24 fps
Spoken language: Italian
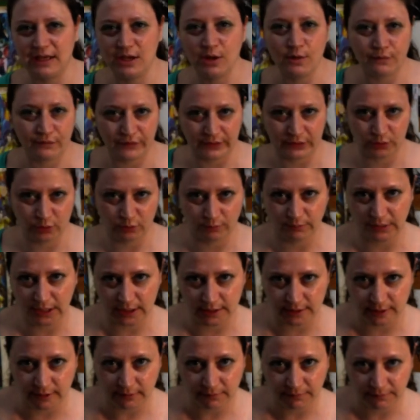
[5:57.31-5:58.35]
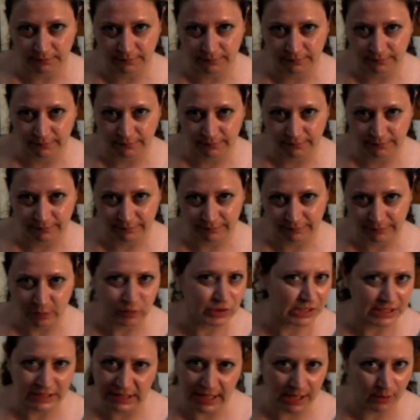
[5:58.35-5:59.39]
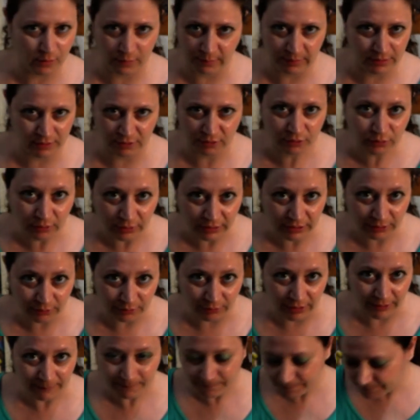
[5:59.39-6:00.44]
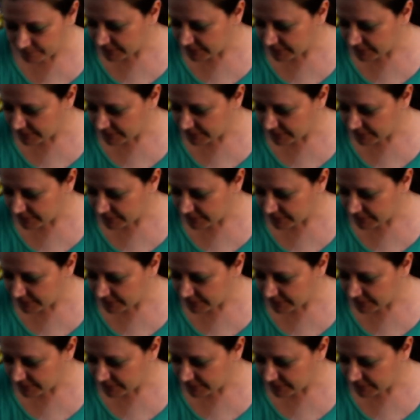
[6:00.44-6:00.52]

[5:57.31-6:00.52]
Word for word: io ho fatto un mix così non tengo per nessuno dei due